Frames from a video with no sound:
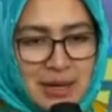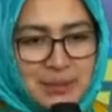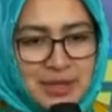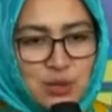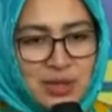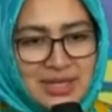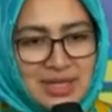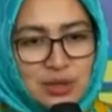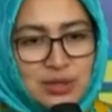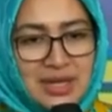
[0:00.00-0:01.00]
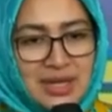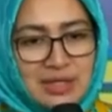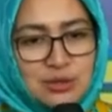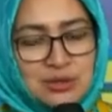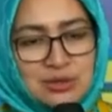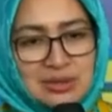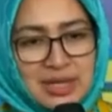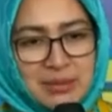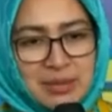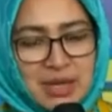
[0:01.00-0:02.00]
hampir 2-3 tahun yang lalu
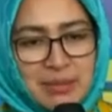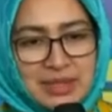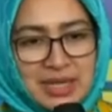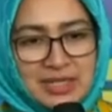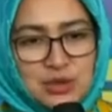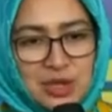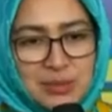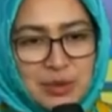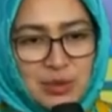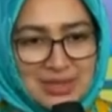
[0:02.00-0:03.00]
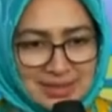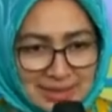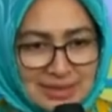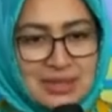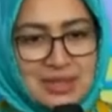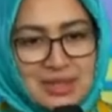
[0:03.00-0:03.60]
saya mendapatkan surat penugasan